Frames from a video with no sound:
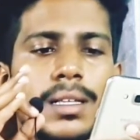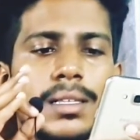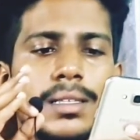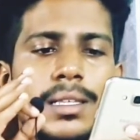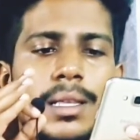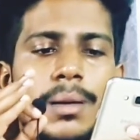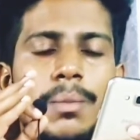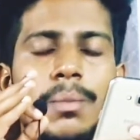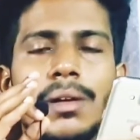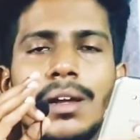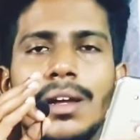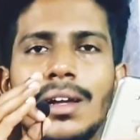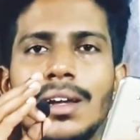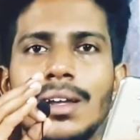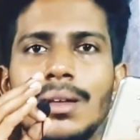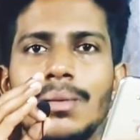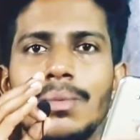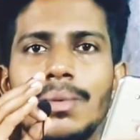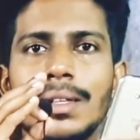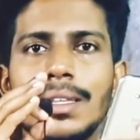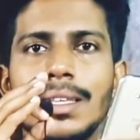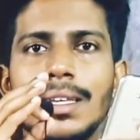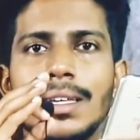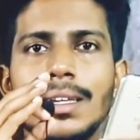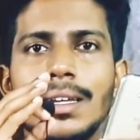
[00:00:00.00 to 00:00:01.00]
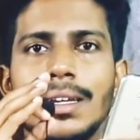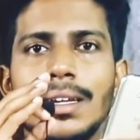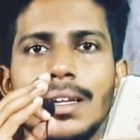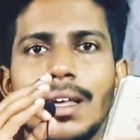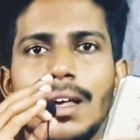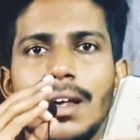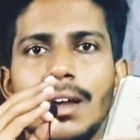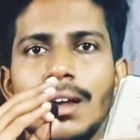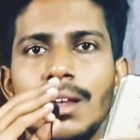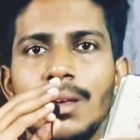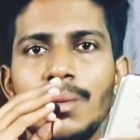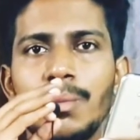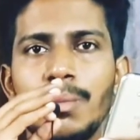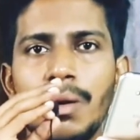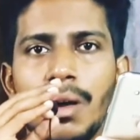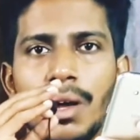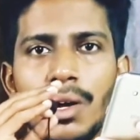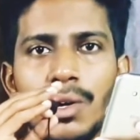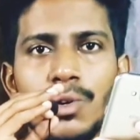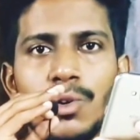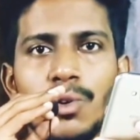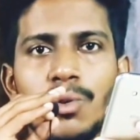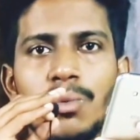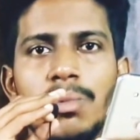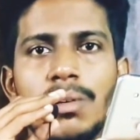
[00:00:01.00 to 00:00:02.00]
தமிழ்நாட்டில் பார்த்திங்கன்னா நாங்களாம் இப்போ
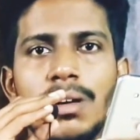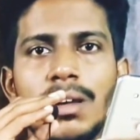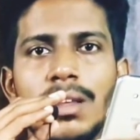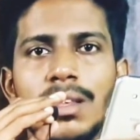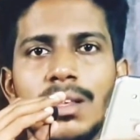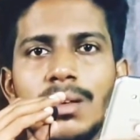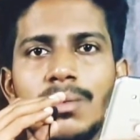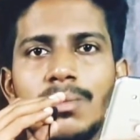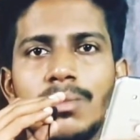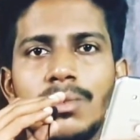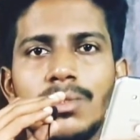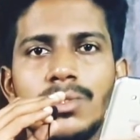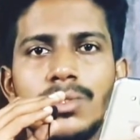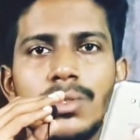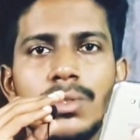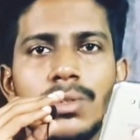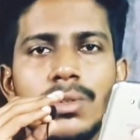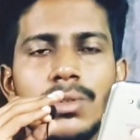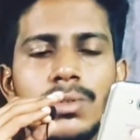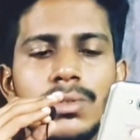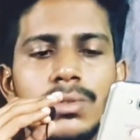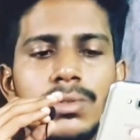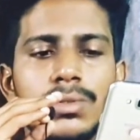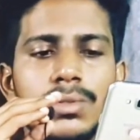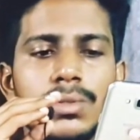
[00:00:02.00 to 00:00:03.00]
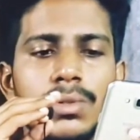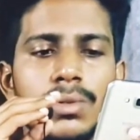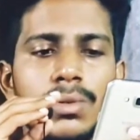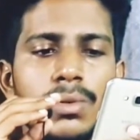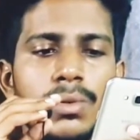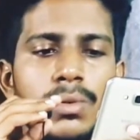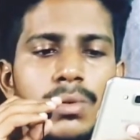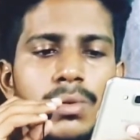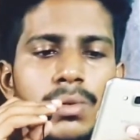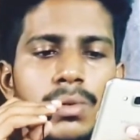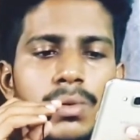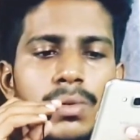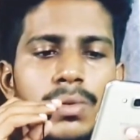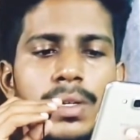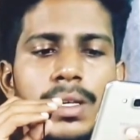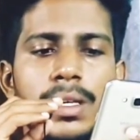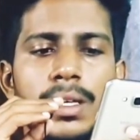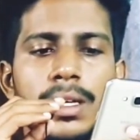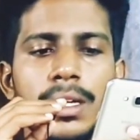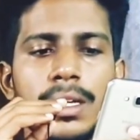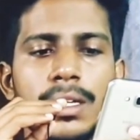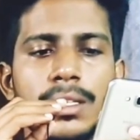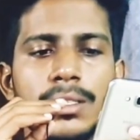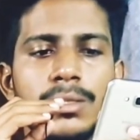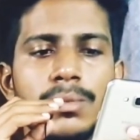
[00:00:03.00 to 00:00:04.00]
அக்டோபரில் தான் முடிச்சிருக்கோம் ஸோ வி ஆர்
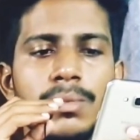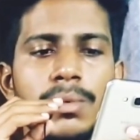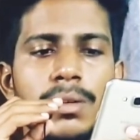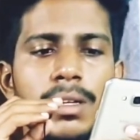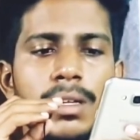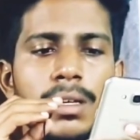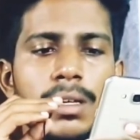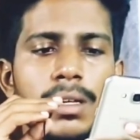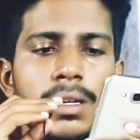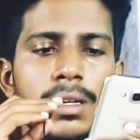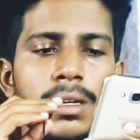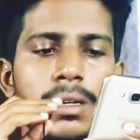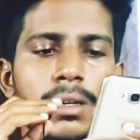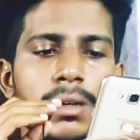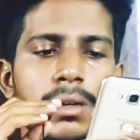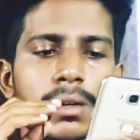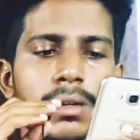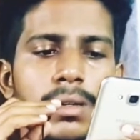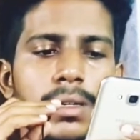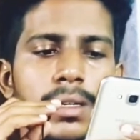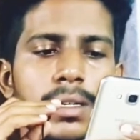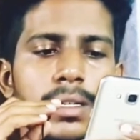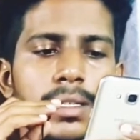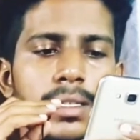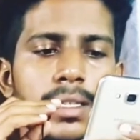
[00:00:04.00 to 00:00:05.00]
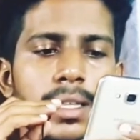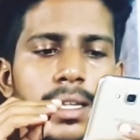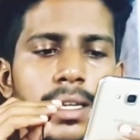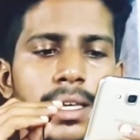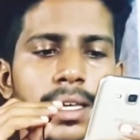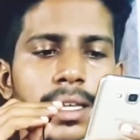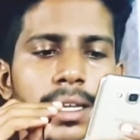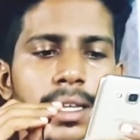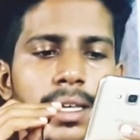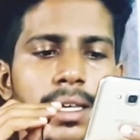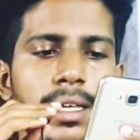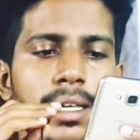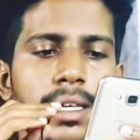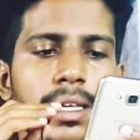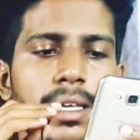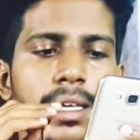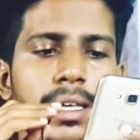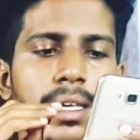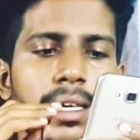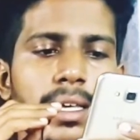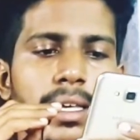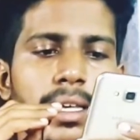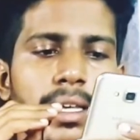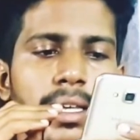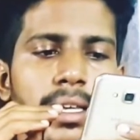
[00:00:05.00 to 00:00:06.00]
எலிஜிபிள் ஆர் நாட்னு தெரியலை
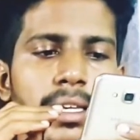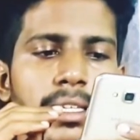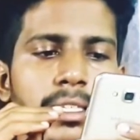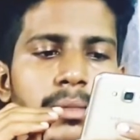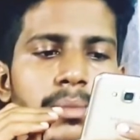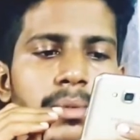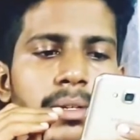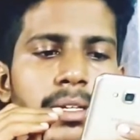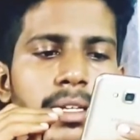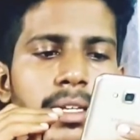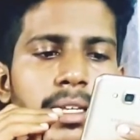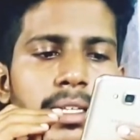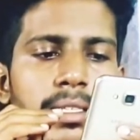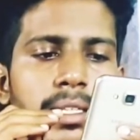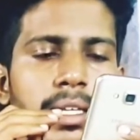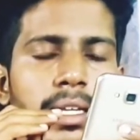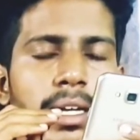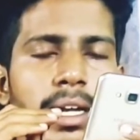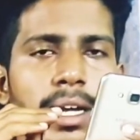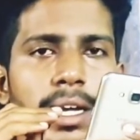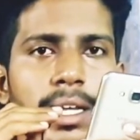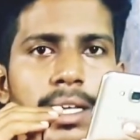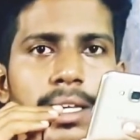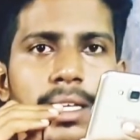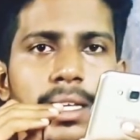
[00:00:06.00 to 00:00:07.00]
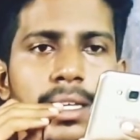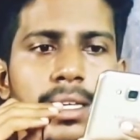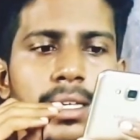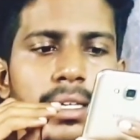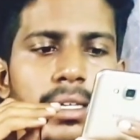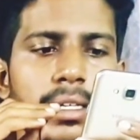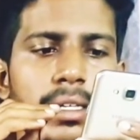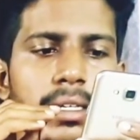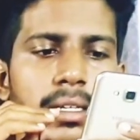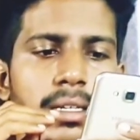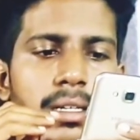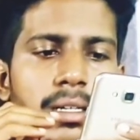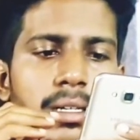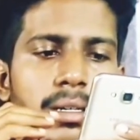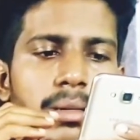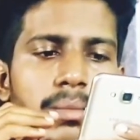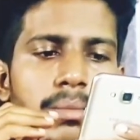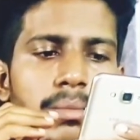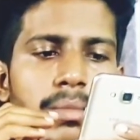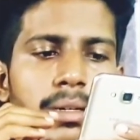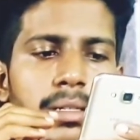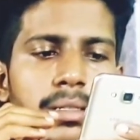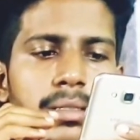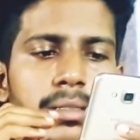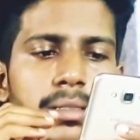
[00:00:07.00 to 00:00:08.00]
எலிஜிபிள் இல்லைன்னு தான் நினைக்கிறேன்
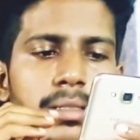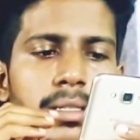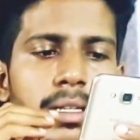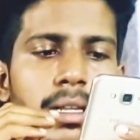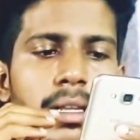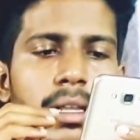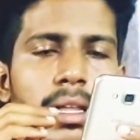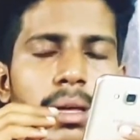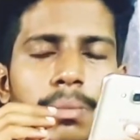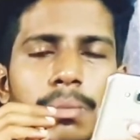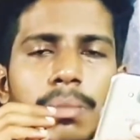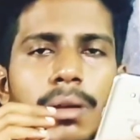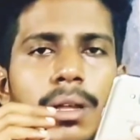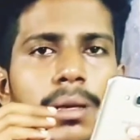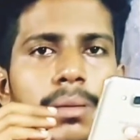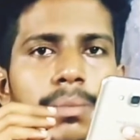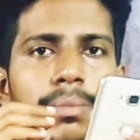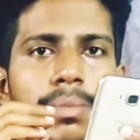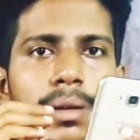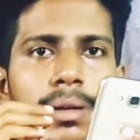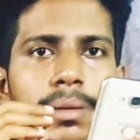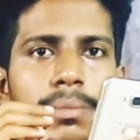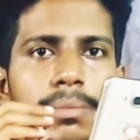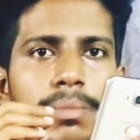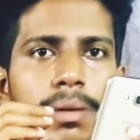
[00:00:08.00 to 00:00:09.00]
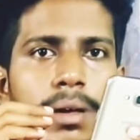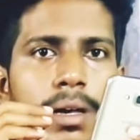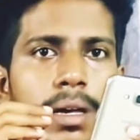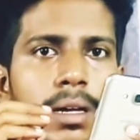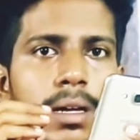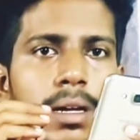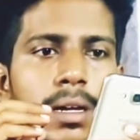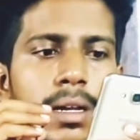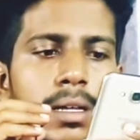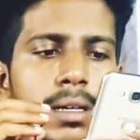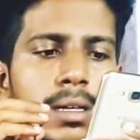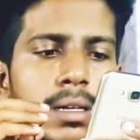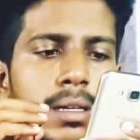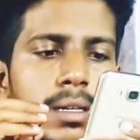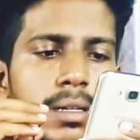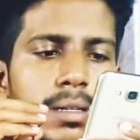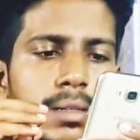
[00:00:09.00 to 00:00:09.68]
பட் ஸ்டில் அப்ளை பண்ணி பார்க்கலாம்